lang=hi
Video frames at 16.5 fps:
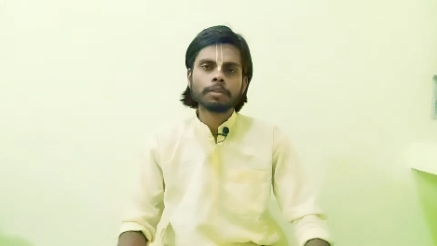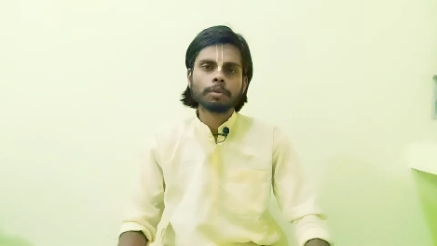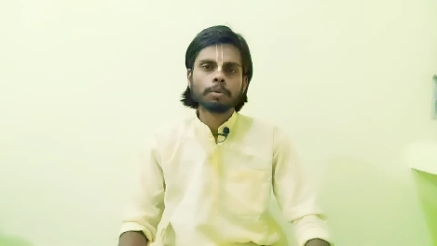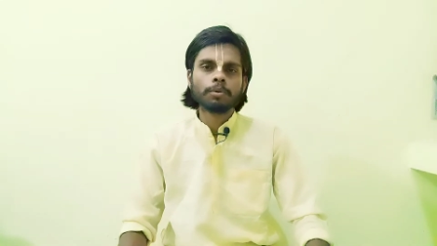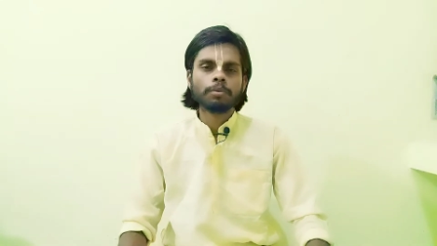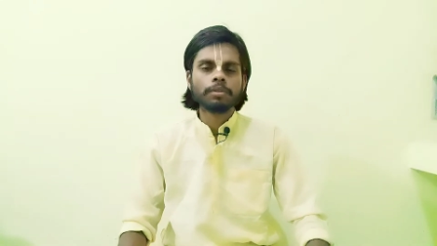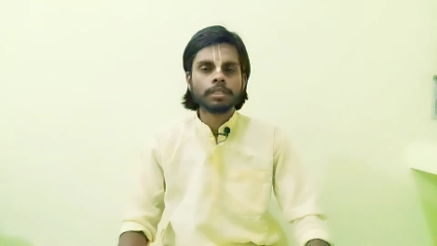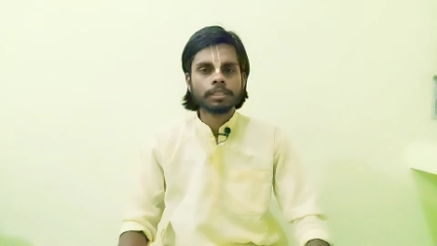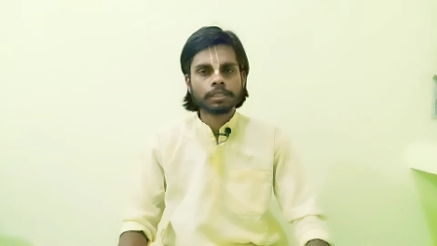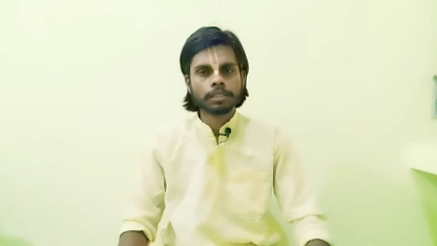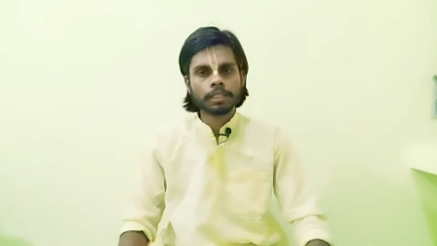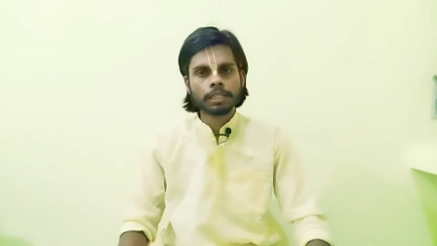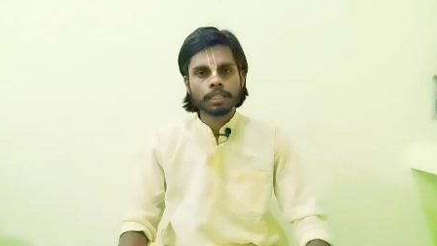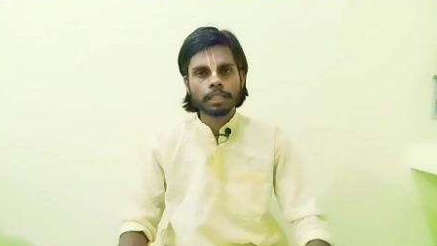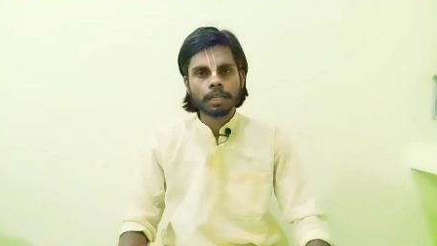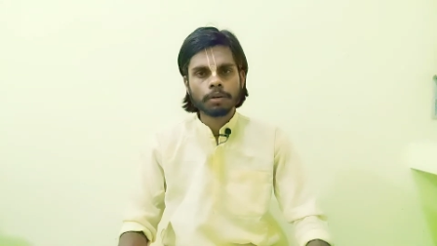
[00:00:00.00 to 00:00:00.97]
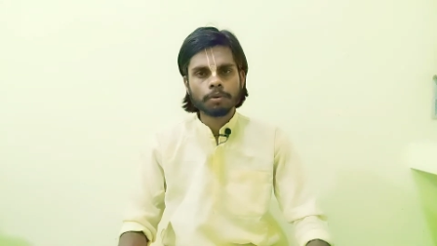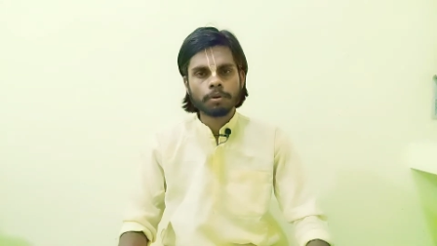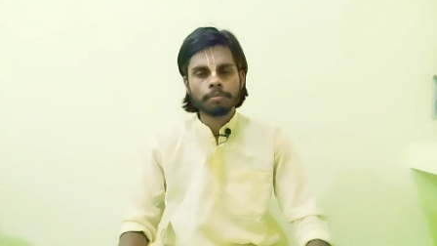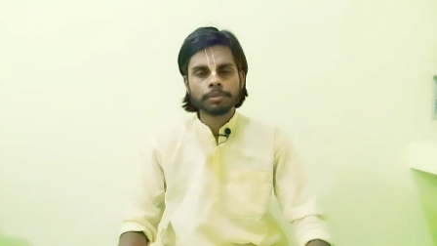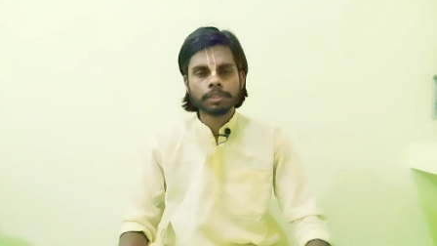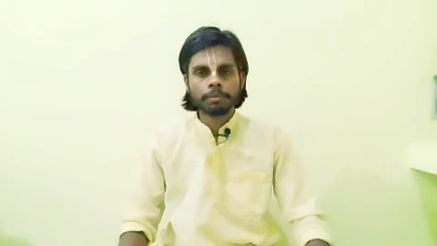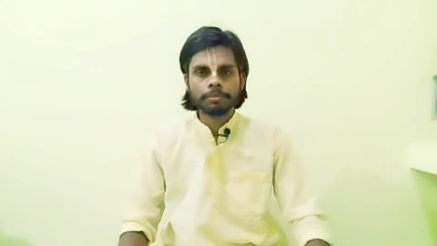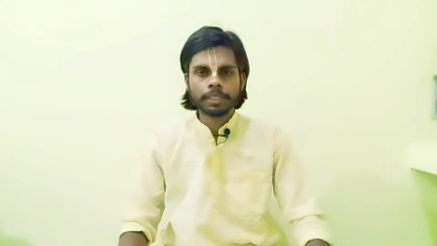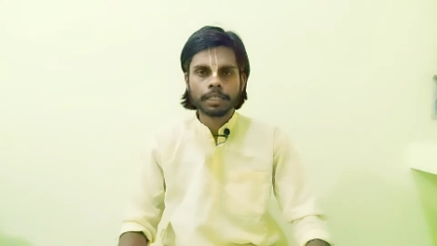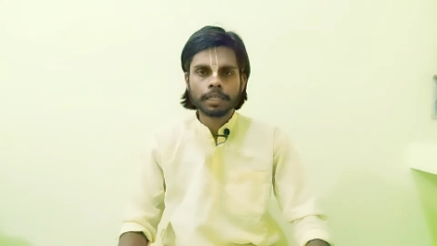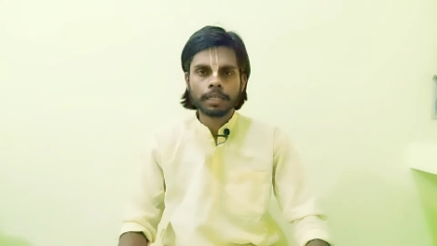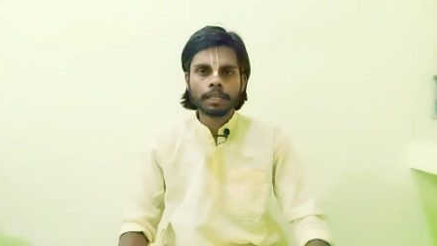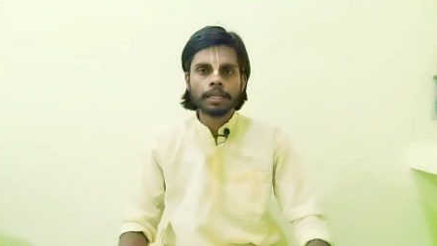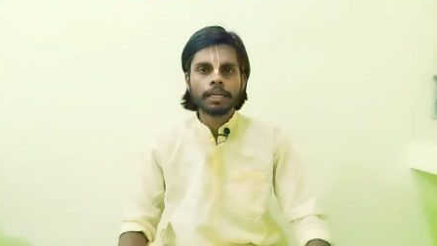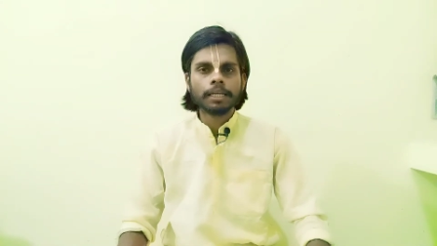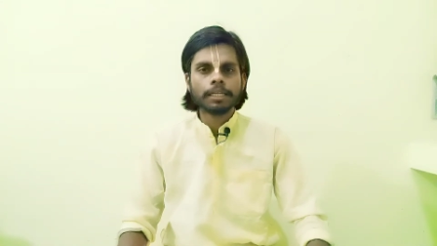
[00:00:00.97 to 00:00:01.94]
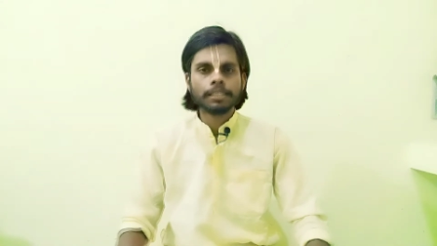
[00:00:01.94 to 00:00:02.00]
तो इसकी कथा को हम
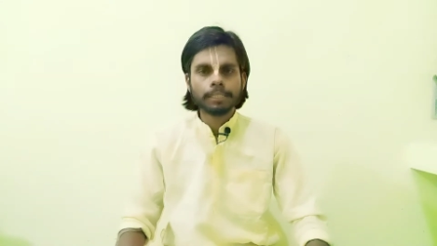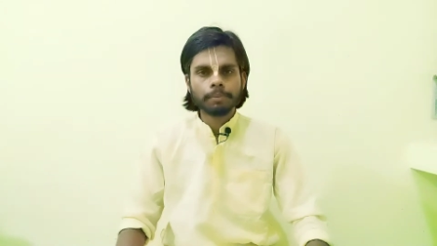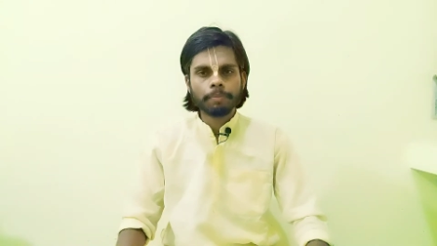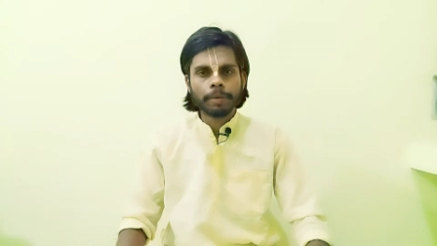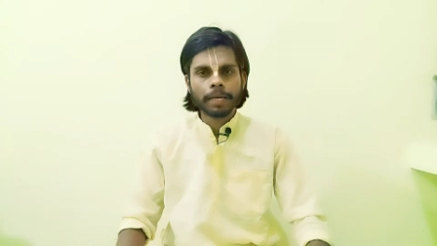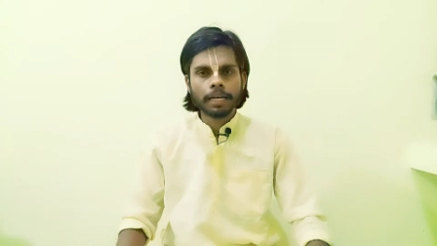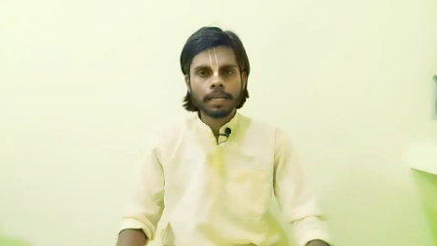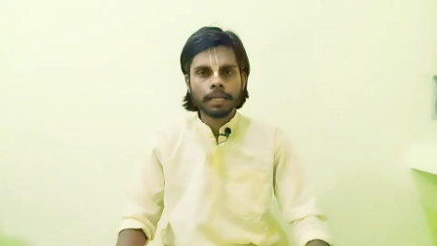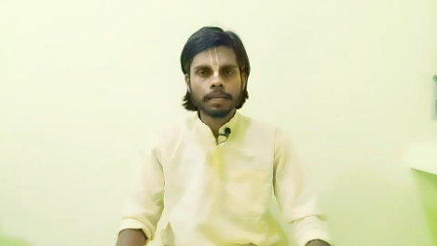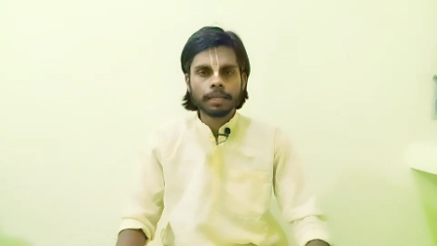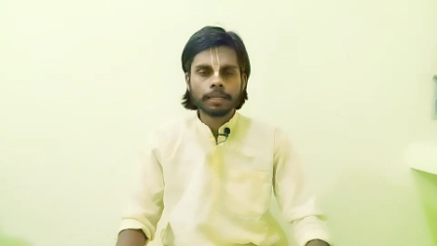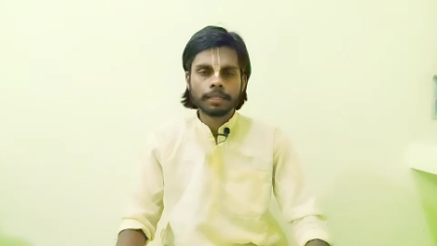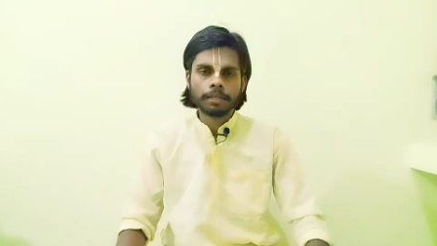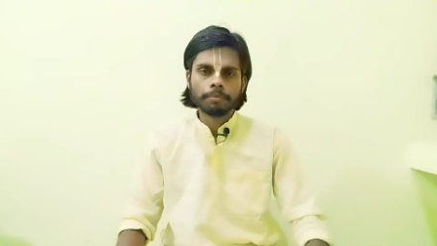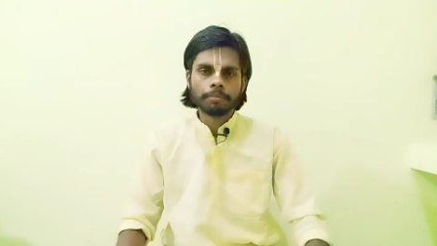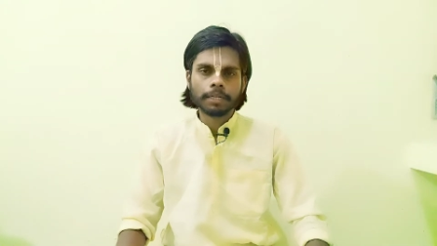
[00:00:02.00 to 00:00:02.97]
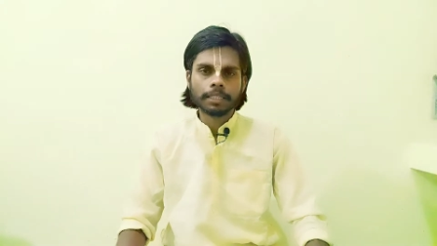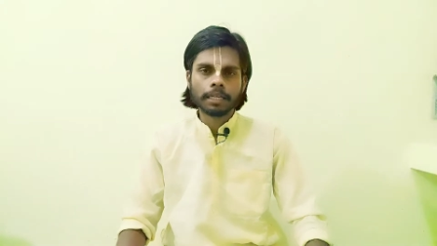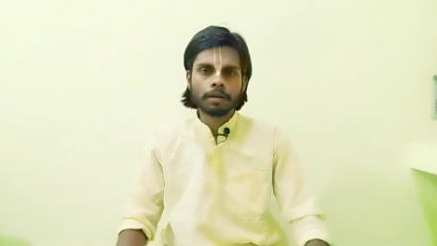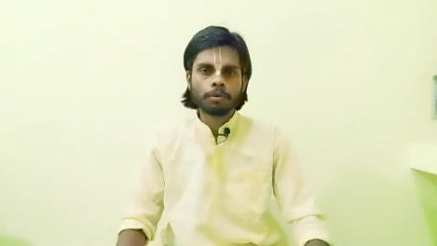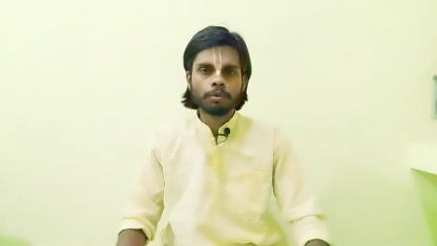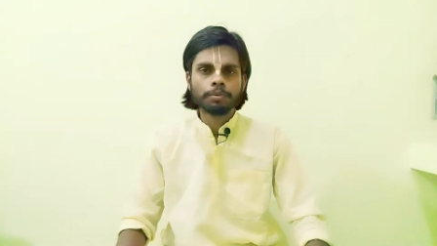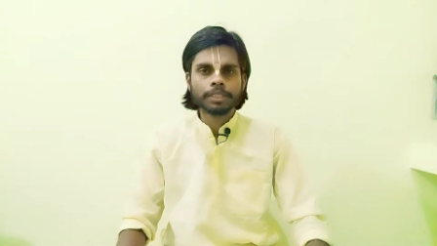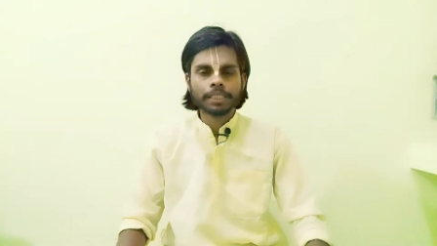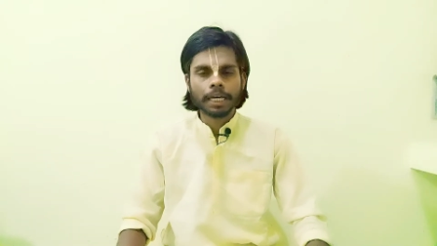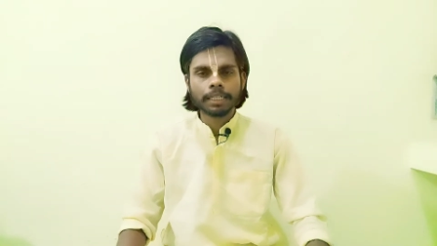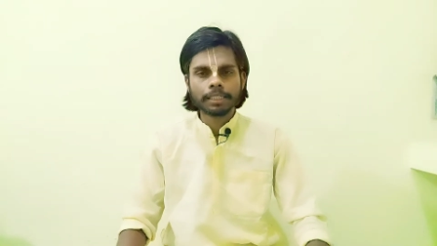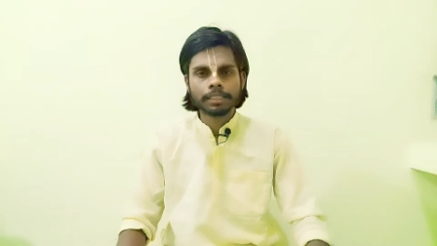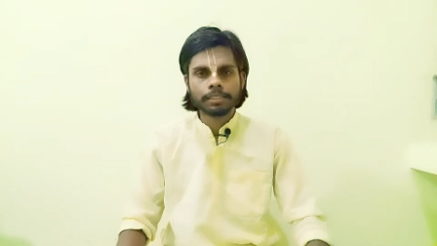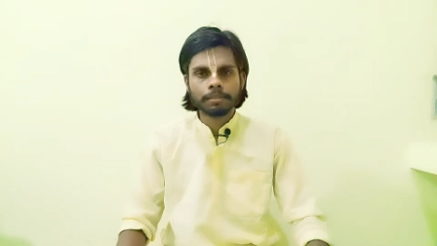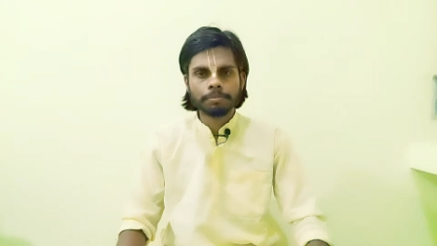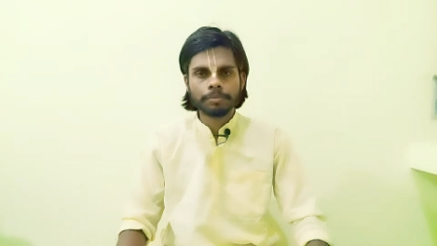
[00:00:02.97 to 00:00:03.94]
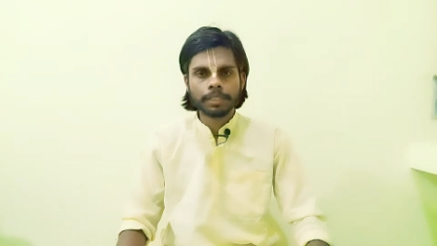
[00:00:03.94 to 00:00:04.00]
समझेंगे इससे पहले कि हम कथा को विस्तार
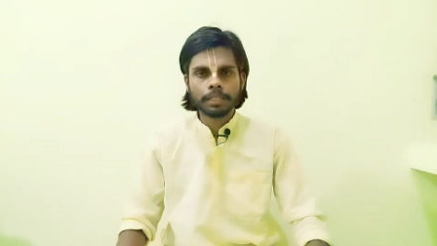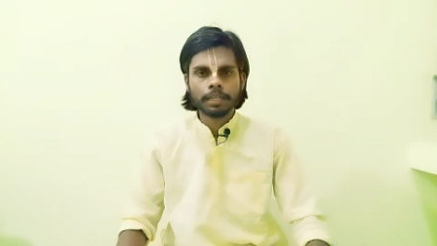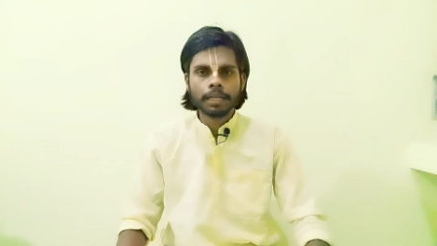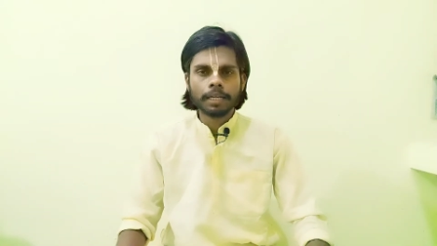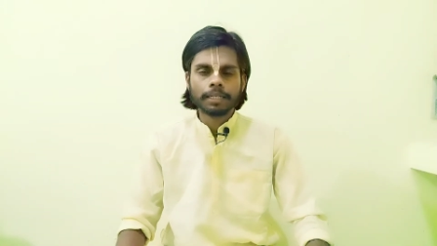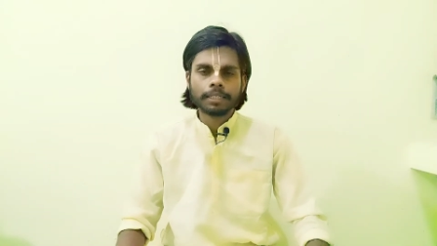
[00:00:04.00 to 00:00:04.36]
से समझें